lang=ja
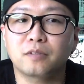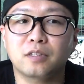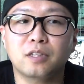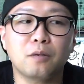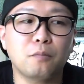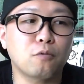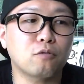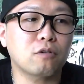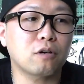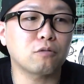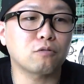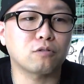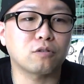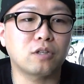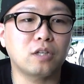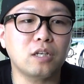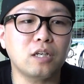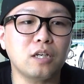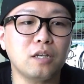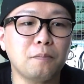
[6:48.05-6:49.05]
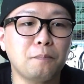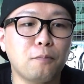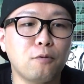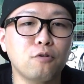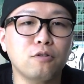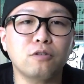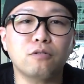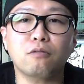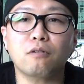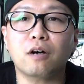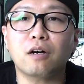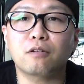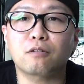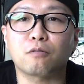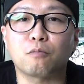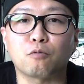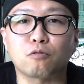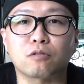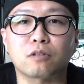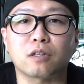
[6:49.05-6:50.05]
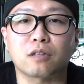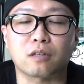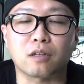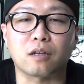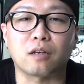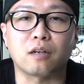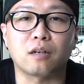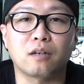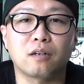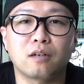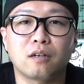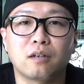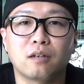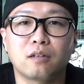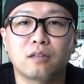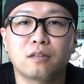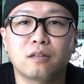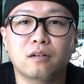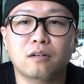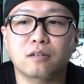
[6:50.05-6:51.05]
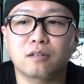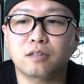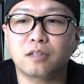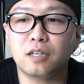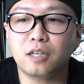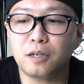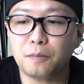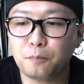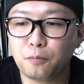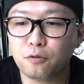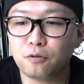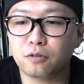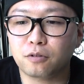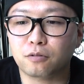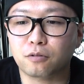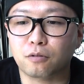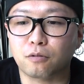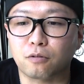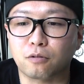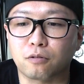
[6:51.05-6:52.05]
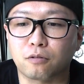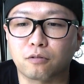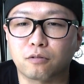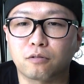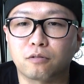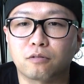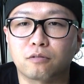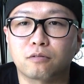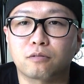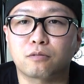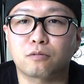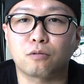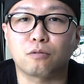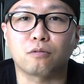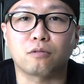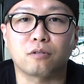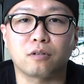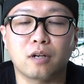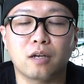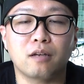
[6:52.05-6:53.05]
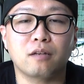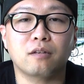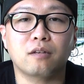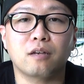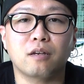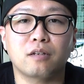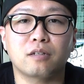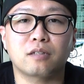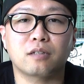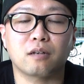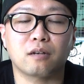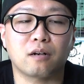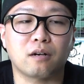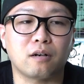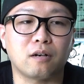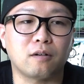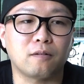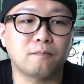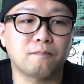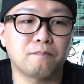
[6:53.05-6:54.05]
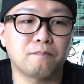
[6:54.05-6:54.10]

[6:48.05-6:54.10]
で、僕あの D ポイントカード持ってて、なんか D ポイントと連携したら、